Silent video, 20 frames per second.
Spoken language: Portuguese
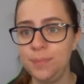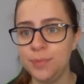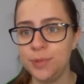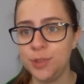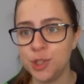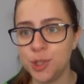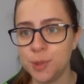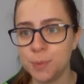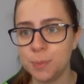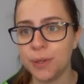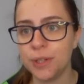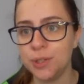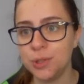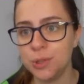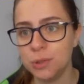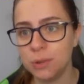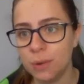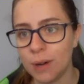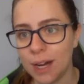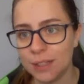dispõe
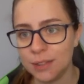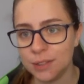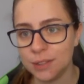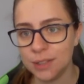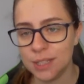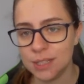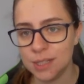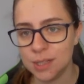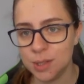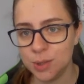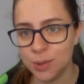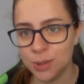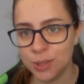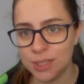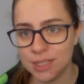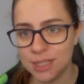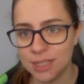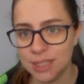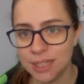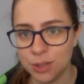de quatro
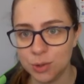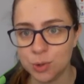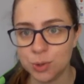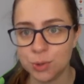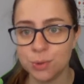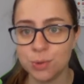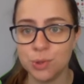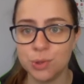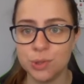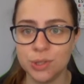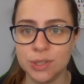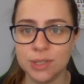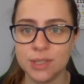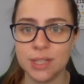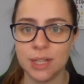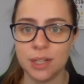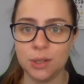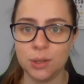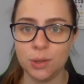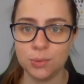resistores idênticos de
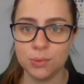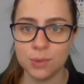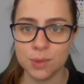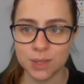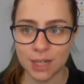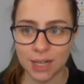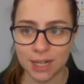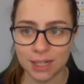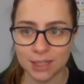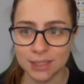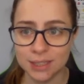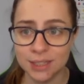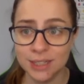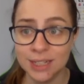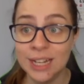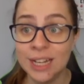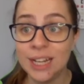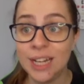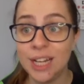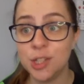100 ohms cada
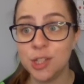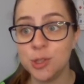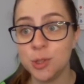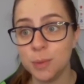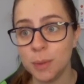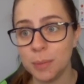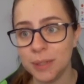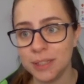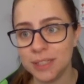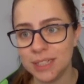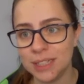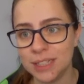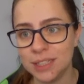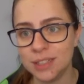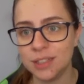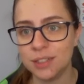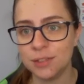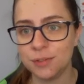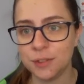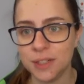e de uma
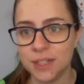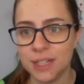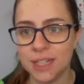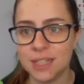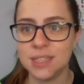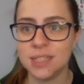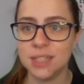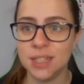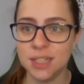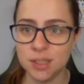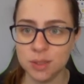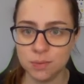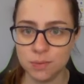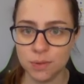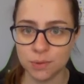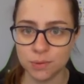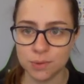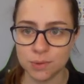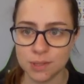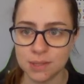bateria que fornece 10
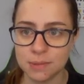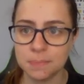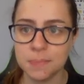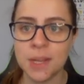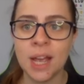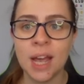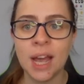volts.